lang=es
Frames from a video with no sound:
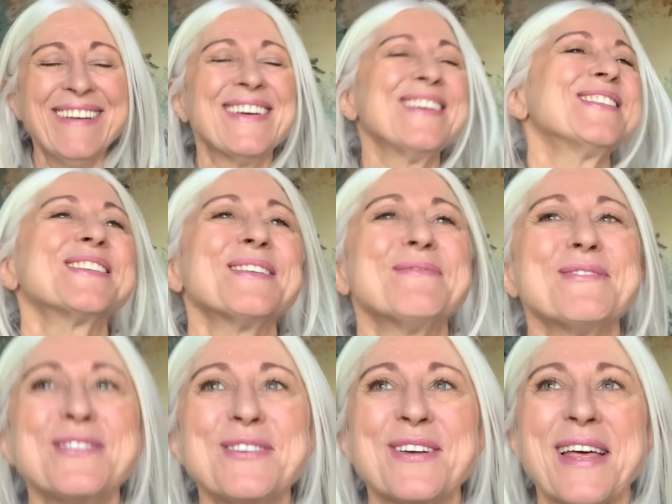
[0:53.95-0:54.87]
me gustó
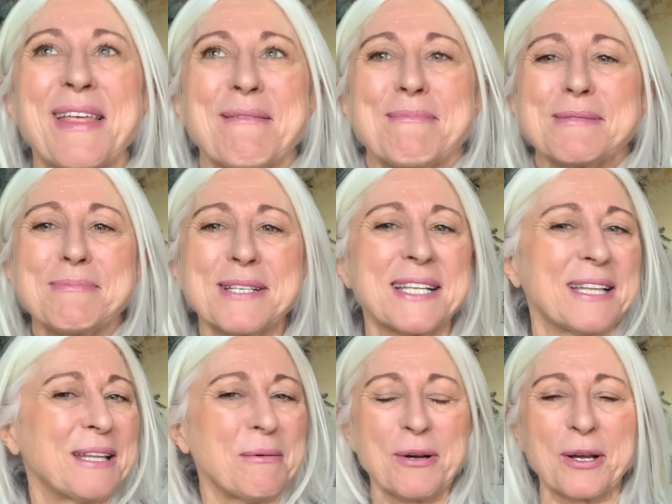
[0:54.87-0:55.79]
mucho y además me
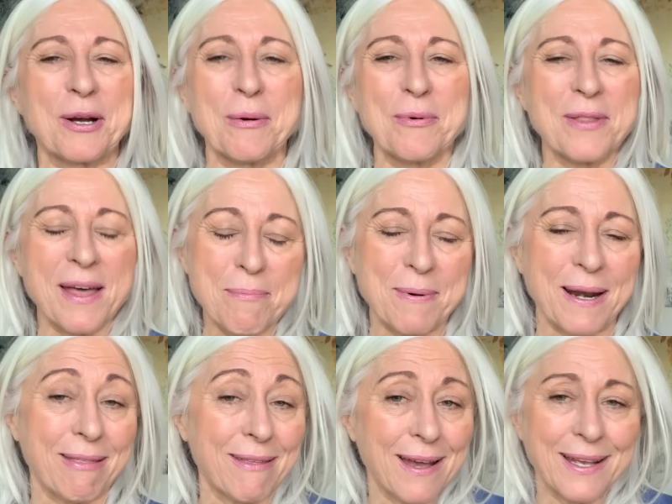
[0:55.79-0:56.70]
sentí muy cómoda,
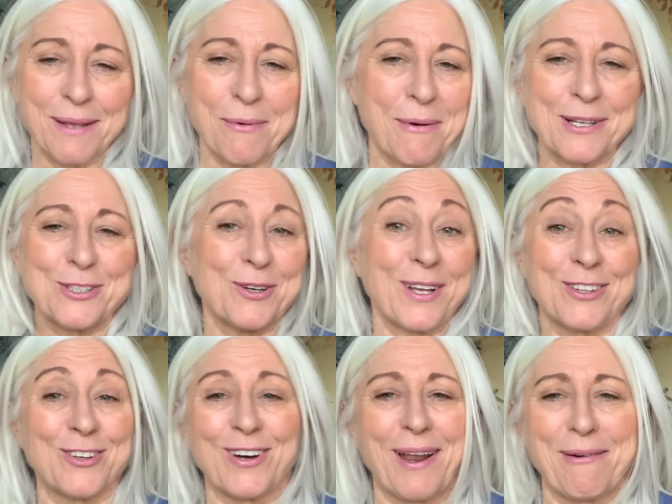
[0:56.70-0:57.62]
parecía que llevaba yo ahí
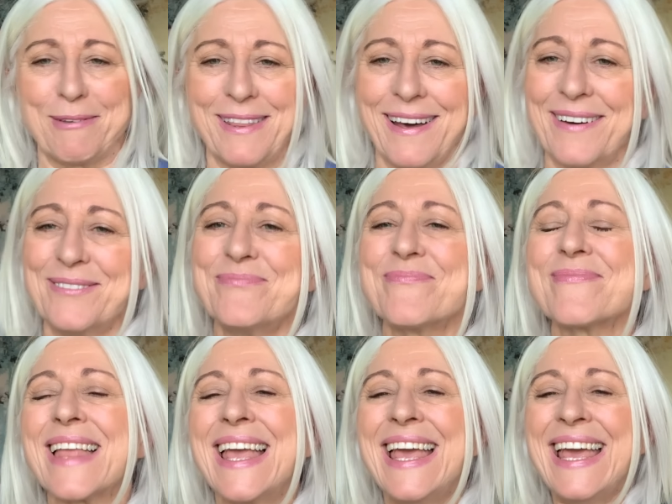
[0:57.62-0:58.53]
toda la vida.
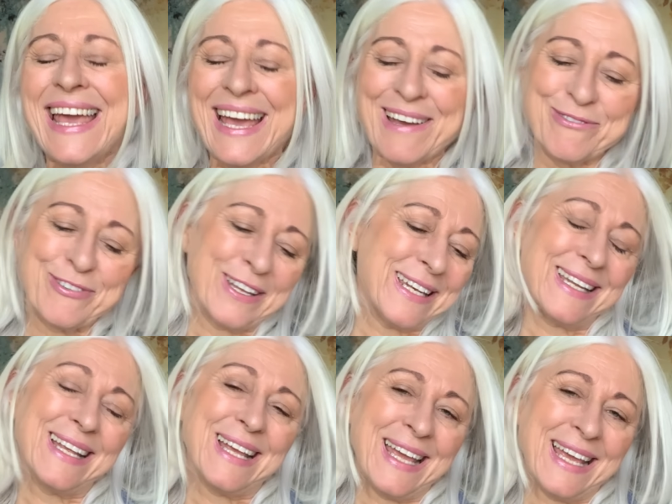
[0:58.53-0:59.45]
En
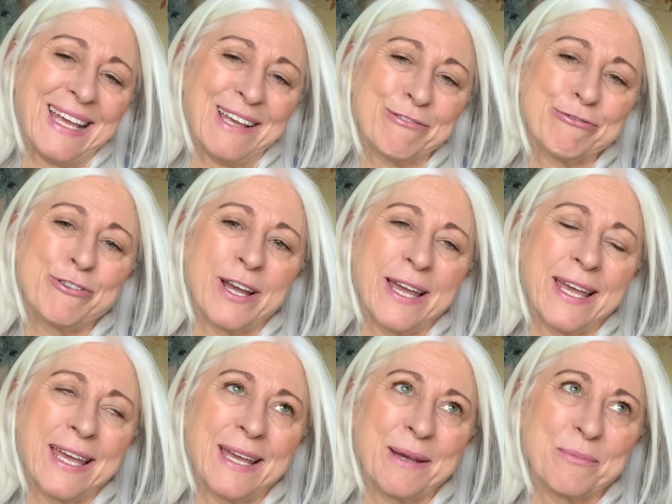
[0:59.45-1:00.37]
fin, eh,
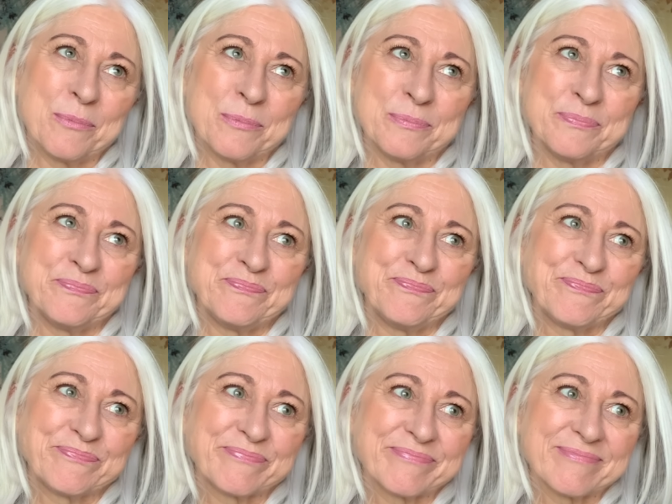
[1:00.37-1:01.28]
fue, mm,
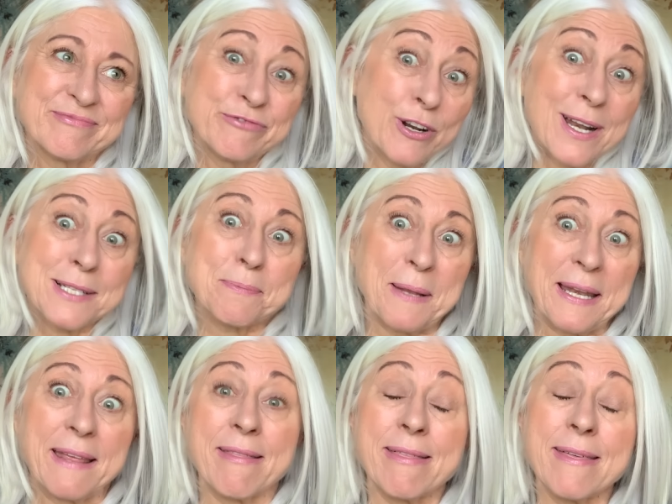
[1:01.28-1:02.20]
fue una
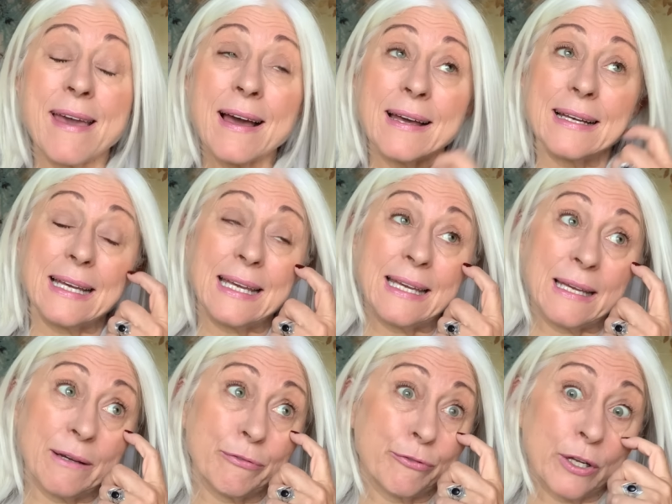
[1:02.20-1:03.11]
experiencia,
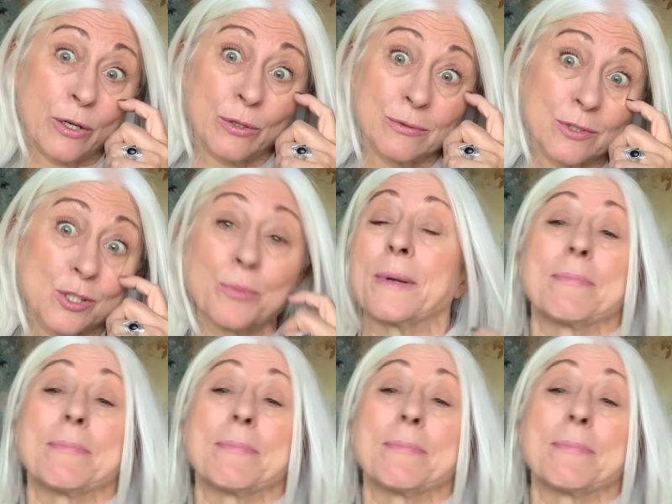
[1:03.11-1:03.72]
eh, fueron súper